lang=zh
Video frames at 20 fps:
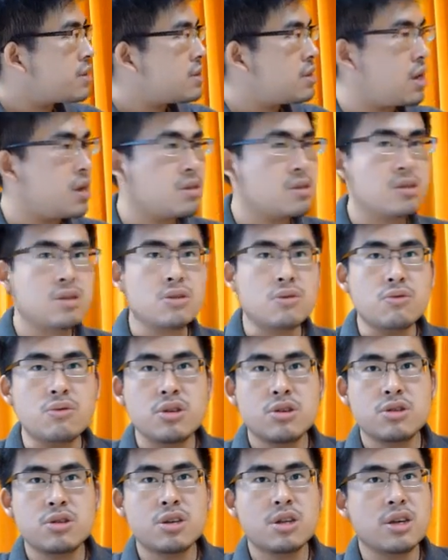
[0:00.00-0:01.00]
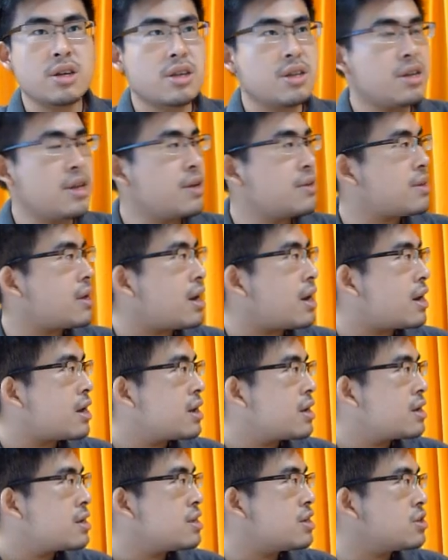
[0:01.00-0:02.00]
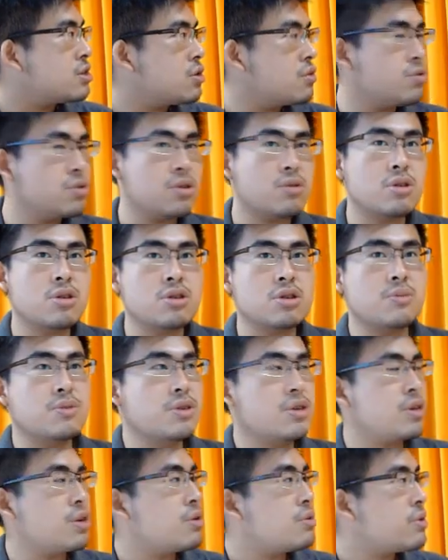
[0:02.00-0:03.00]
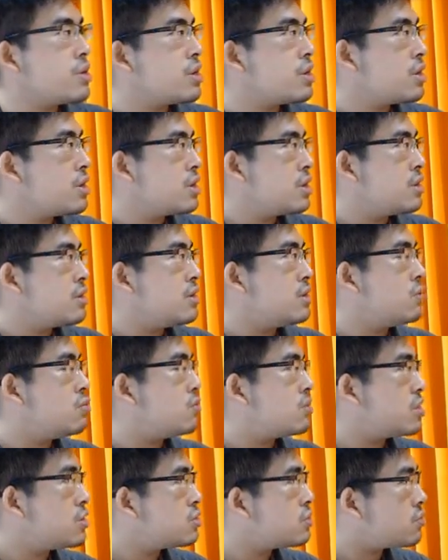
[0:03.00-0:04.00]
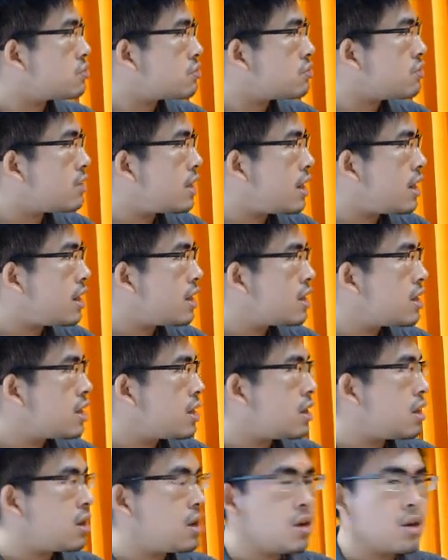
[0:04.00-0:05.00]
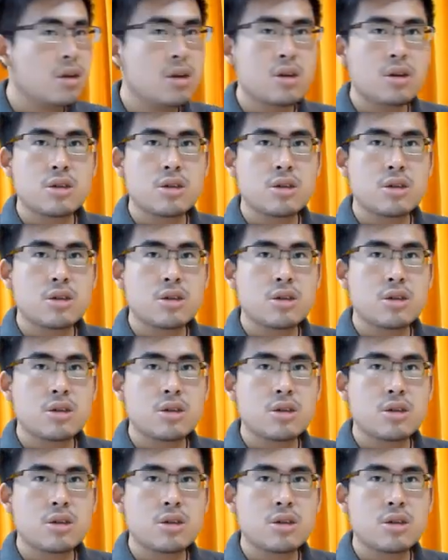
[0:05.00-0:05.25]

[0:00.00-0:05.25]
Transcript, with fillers: 那请问这个烟呐，烟抽久了是不是也会尼古丁中毒啊？啊？